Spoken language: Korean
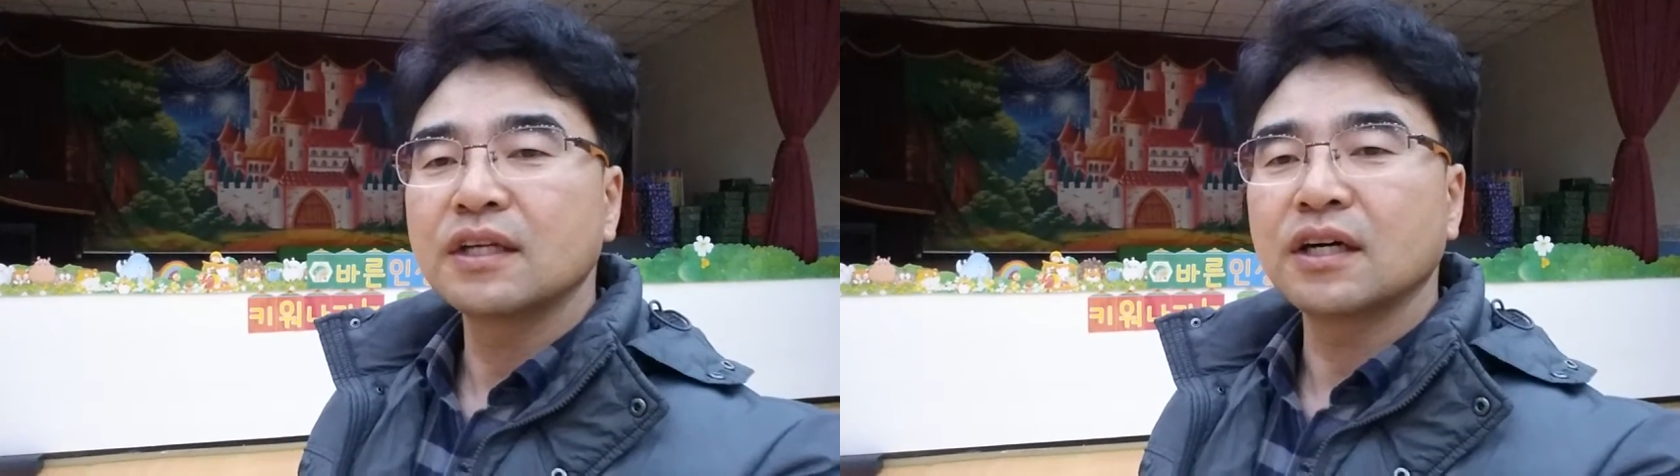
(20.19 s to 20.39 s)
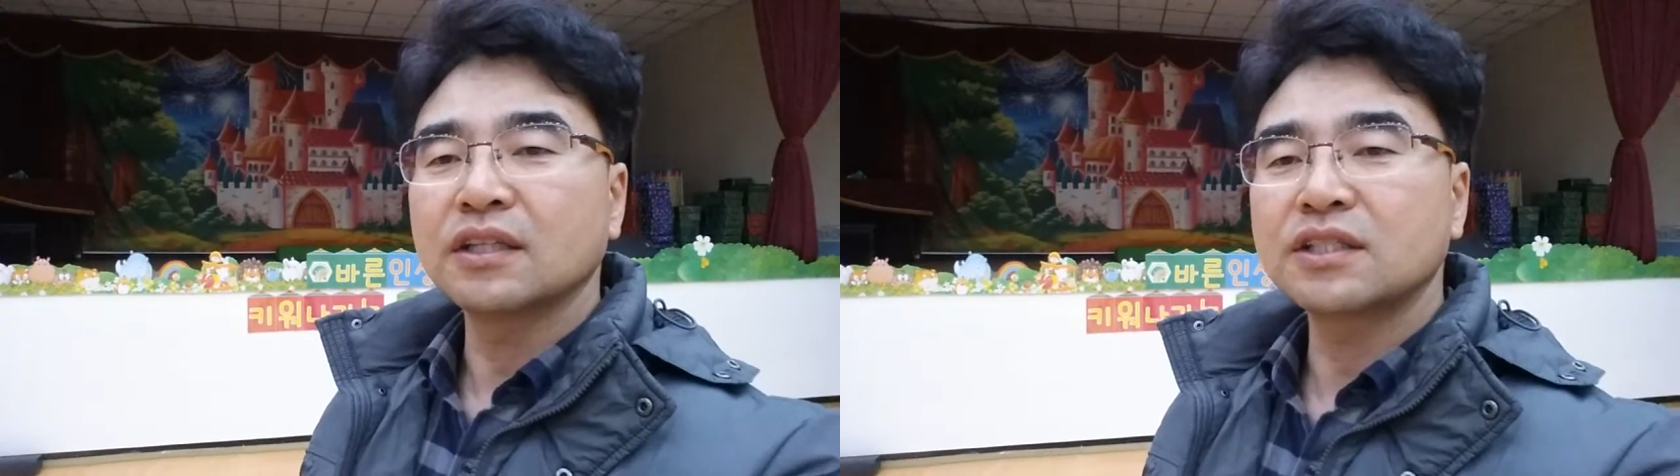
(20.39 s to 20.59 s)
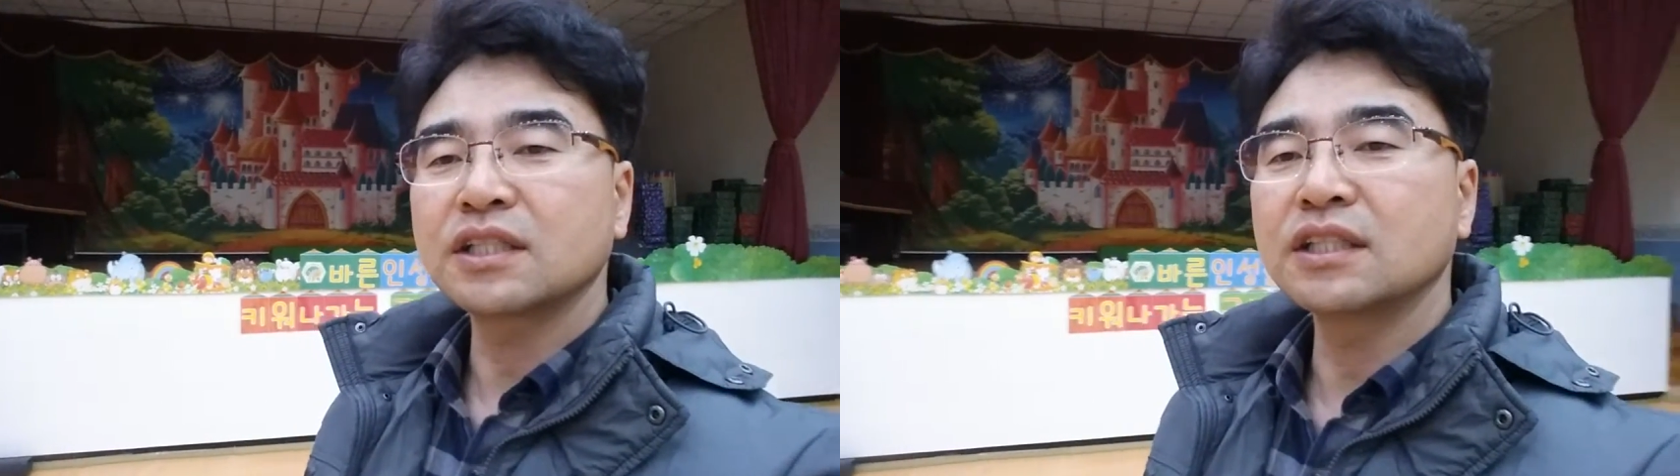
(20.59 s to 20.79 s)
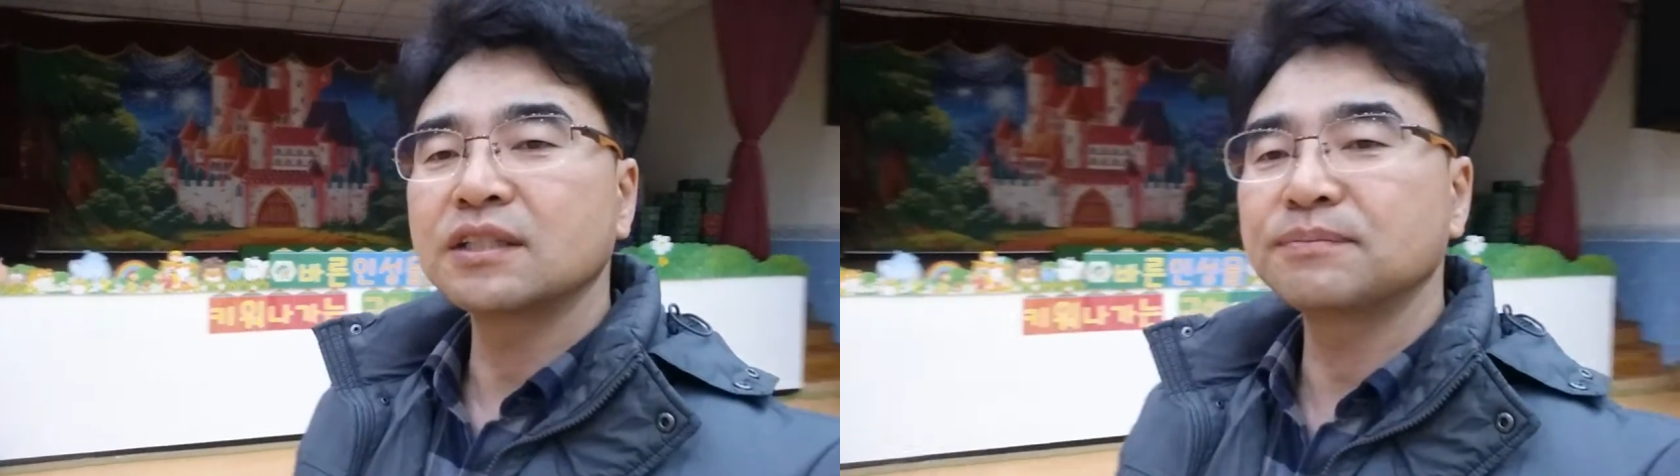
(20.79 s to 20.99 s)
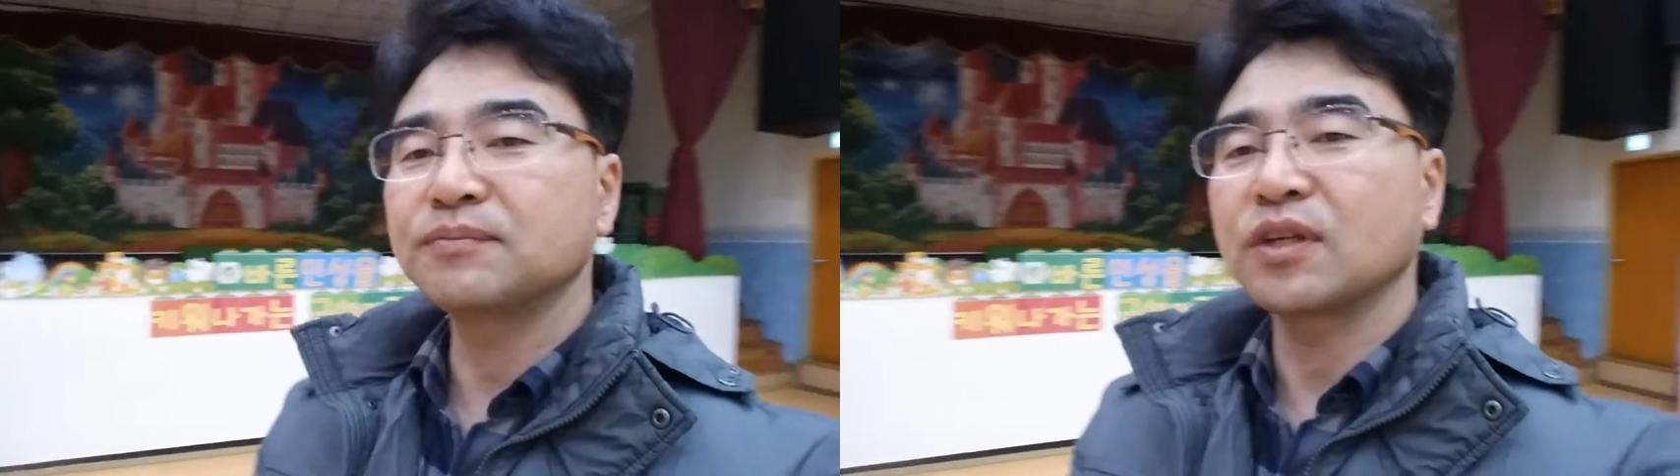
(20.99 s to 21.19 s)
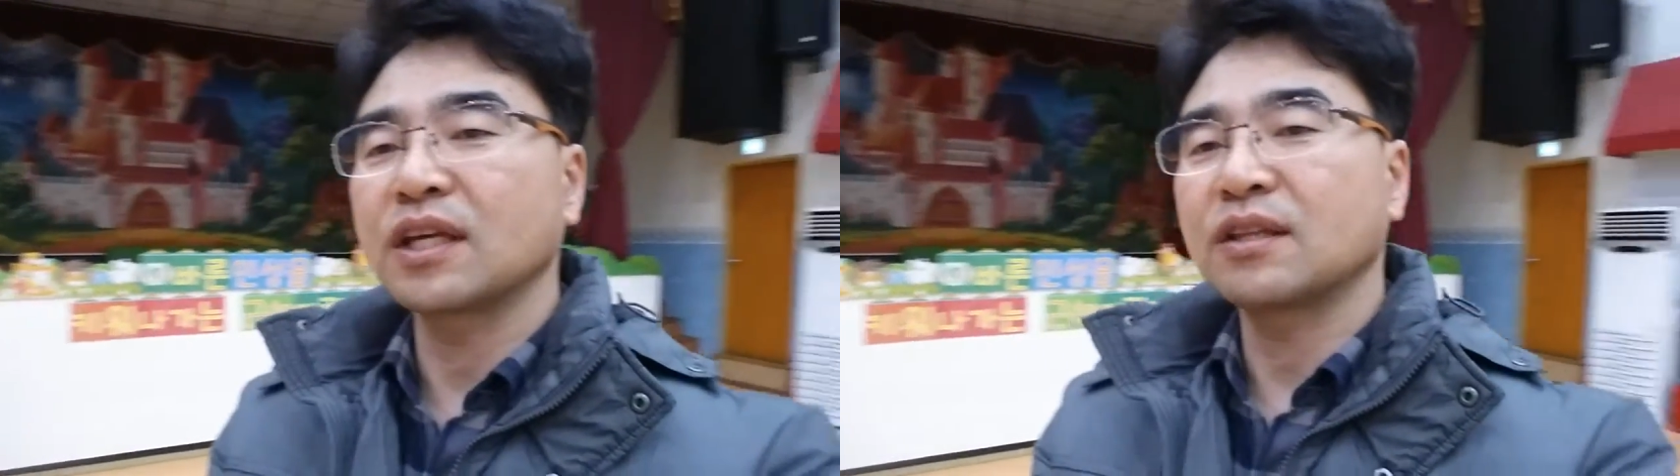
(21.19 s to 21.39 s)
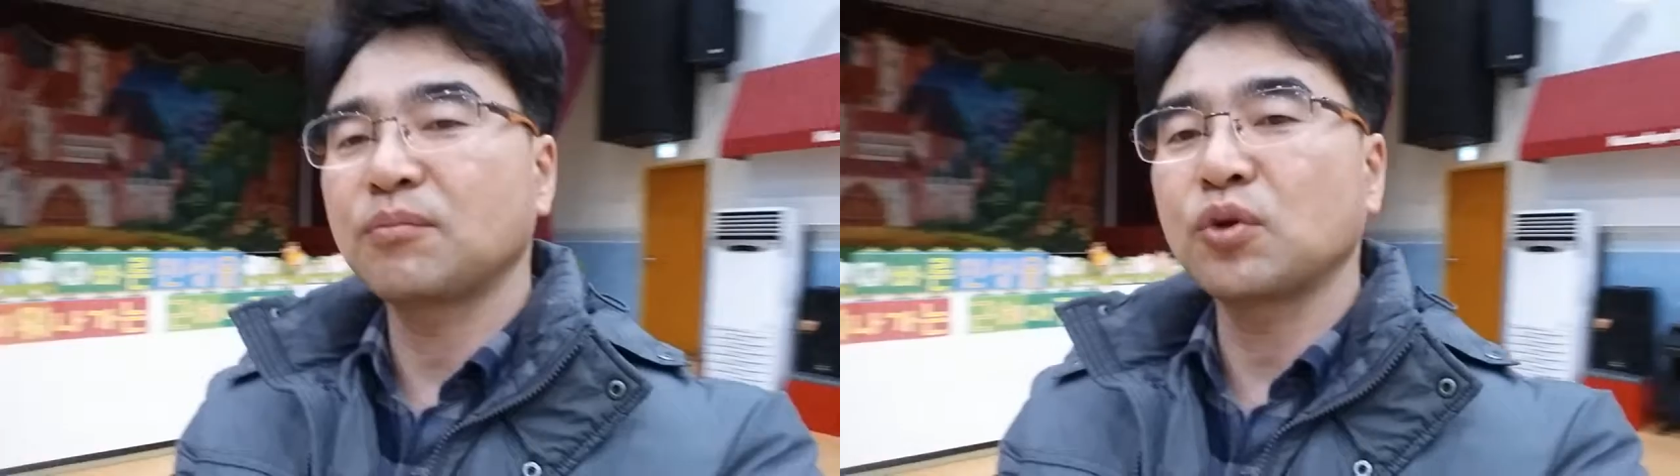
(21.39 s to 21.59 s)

어, 지금 이렇게